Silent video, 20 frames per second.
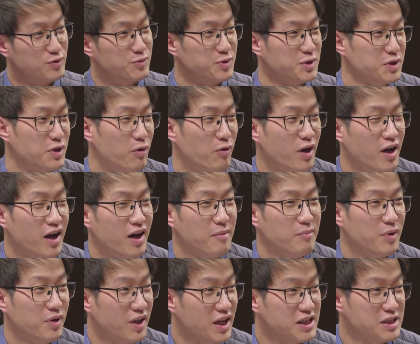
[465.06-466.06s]
두 분이 영화
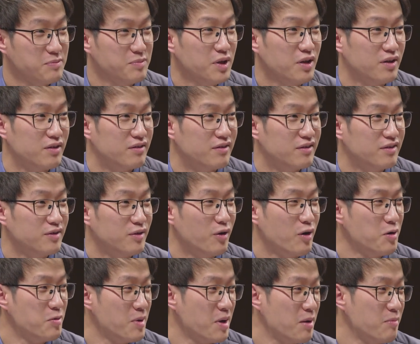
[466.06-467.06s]
한번 하시면 네.
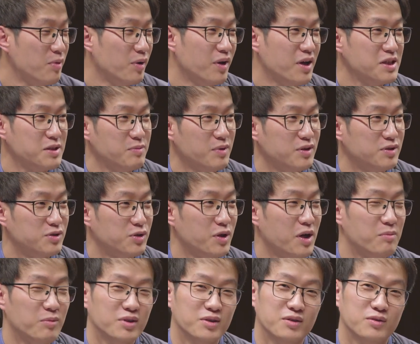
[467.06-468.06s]
영화 한번 하시면 저희 네.
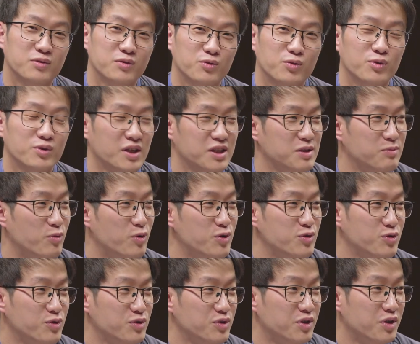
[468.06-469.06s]
한번 또 다시 모일
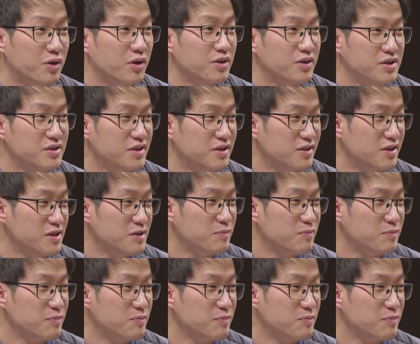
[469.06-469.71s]
수 있는 기회가 되지 않을까